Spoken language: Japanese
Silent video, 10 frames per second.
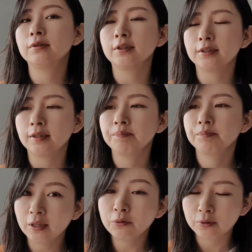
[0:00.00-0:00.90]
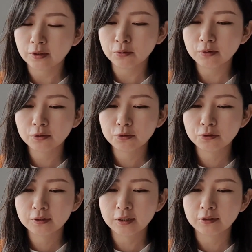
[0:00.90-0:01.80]
んですねなのでそんな
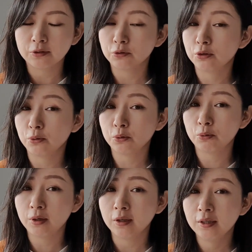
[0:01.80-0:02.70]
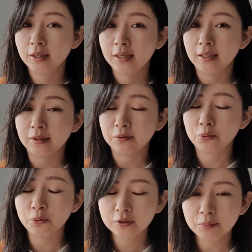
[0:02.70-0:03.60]
クルーズ客船の仕事は、えー、
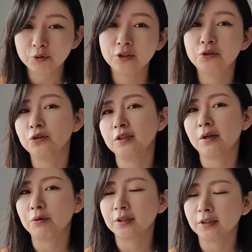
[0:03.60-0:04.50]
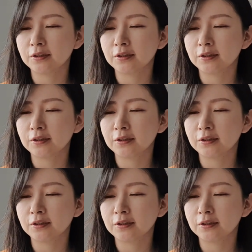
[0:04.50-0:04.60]
どうしても死守したいわけで